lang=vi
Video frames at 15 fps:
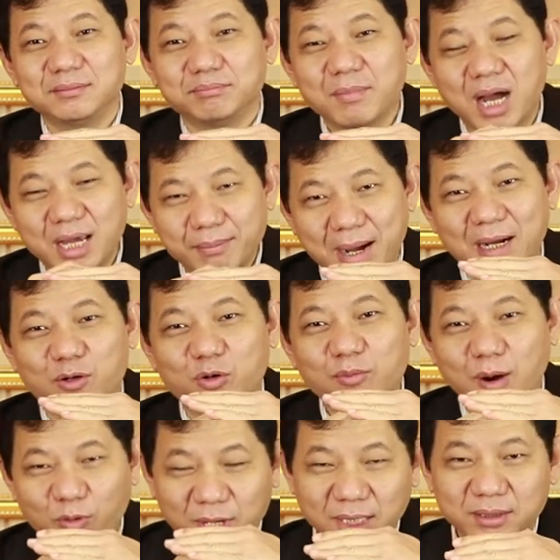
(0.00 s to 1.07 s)
bề mặt của
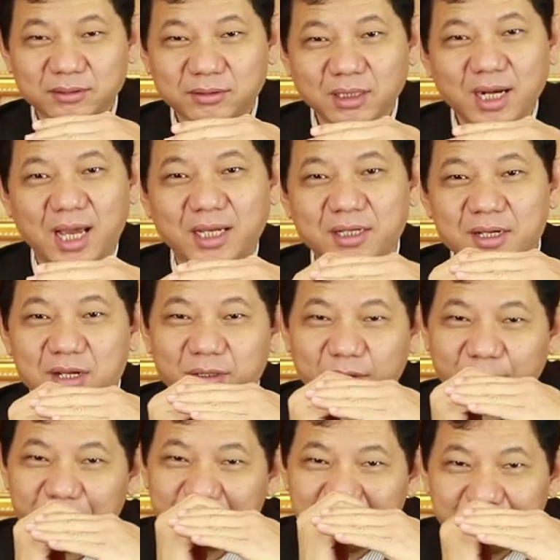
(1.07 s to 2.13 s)
bầu ngực tức là
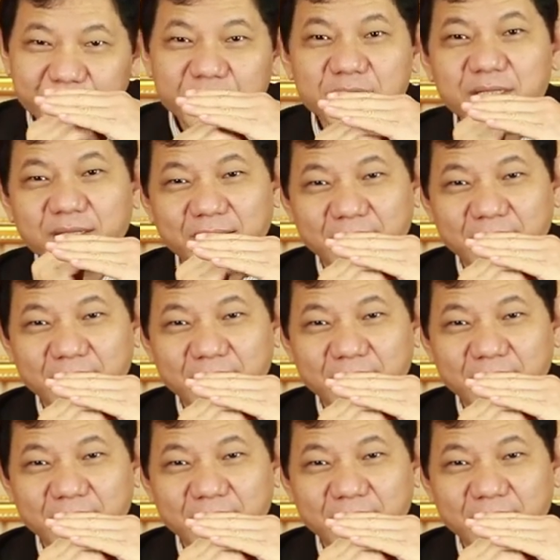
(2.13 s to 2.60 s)
nó dưới